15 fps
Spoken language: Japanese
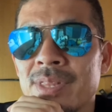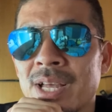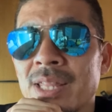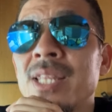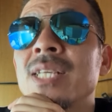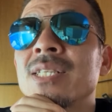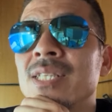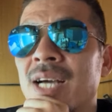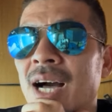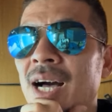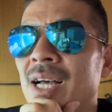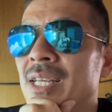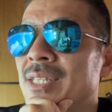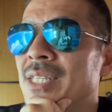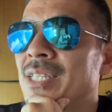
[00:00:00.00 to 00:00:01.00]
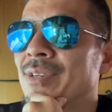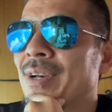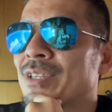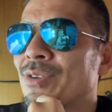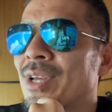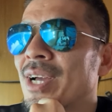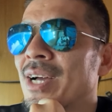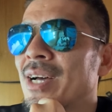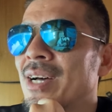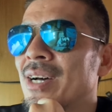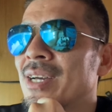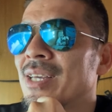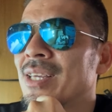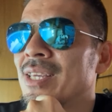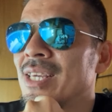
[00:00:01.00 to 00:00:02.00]
なんですが実はそれ
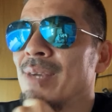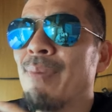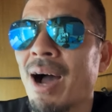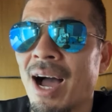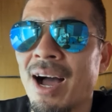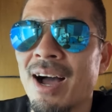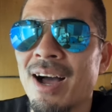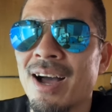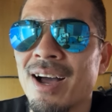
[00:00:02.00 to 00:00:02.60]
が今